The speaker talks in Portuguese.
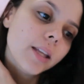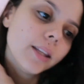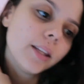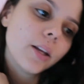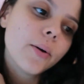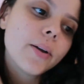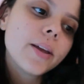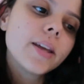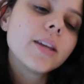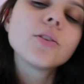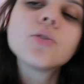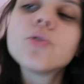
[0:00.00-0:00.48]

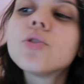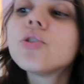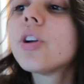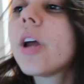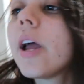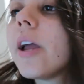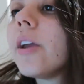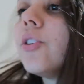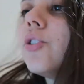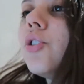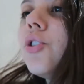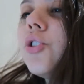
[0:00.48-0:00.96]
Então é isso,
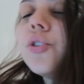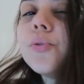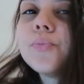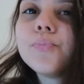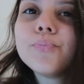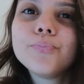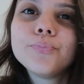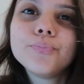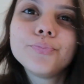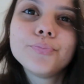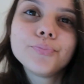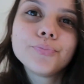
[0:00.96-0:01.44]
gente.
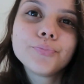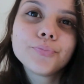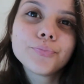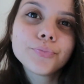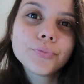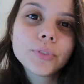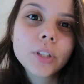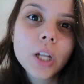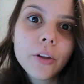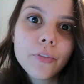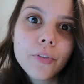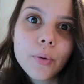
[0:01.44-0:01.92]

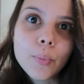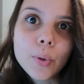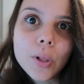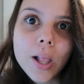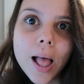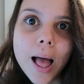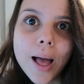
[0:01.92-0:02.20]
Vamos